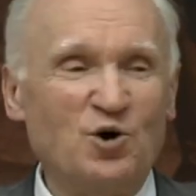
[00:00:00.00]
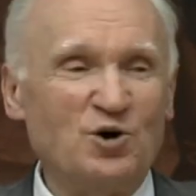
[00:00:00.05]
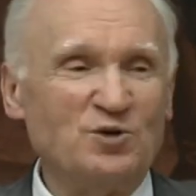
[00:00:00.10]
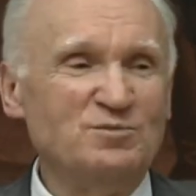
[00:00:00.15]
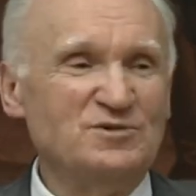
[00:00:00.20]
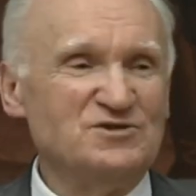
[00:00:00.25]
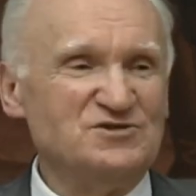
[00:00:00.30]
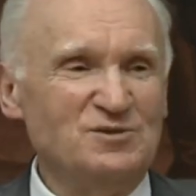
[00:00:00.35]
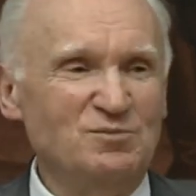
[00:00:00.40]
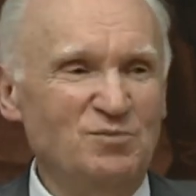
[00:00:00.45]

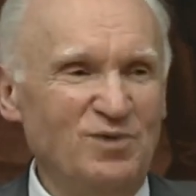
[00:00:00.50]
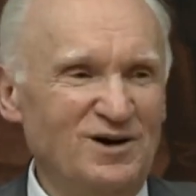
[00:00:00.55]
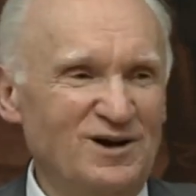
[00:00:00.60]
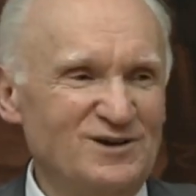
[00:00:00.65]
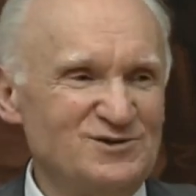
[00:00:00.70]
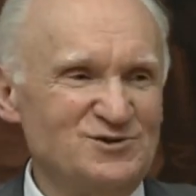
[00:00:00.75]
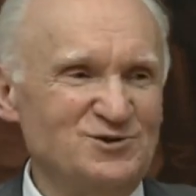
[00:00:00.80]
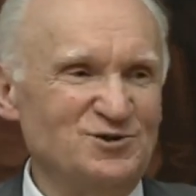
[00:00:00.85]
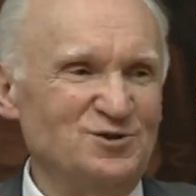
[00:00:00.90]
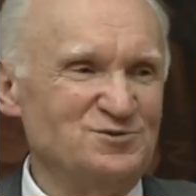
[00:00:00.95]
тормозом
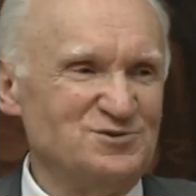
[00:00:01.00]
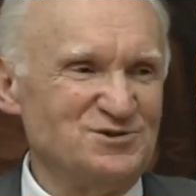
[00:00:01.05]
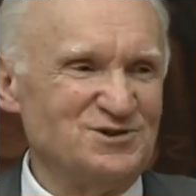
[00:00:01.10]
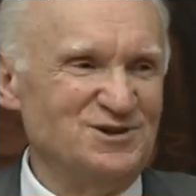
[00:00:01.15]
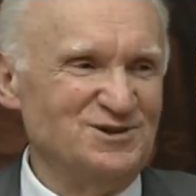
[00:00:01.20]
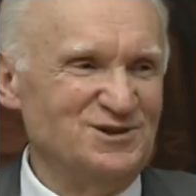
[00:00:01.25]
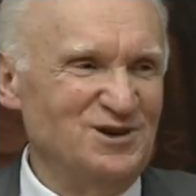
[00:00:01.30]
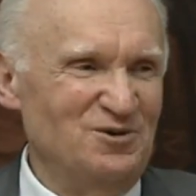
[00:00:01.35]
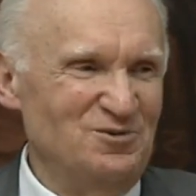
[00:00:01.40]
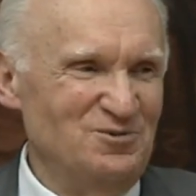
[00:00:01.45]

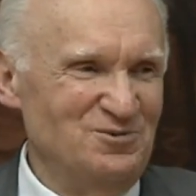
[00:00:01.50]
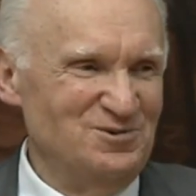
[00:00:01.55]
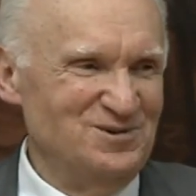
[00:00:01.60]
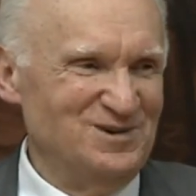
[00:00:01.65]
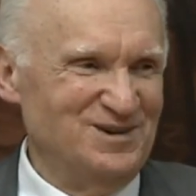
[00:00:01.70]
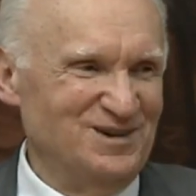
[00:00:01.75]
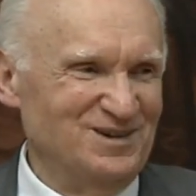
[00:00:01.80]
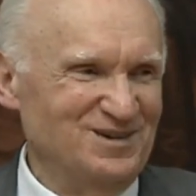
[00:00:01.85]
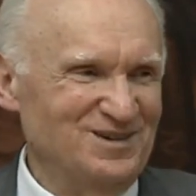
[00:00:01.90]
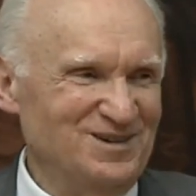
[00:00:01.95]
богословской
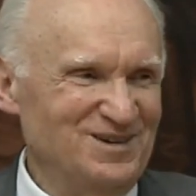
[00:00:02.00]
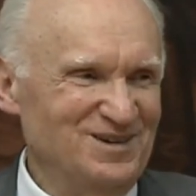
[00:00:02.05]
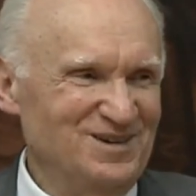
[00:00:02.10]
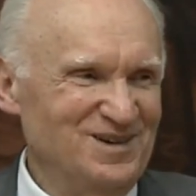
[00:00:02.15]
науки.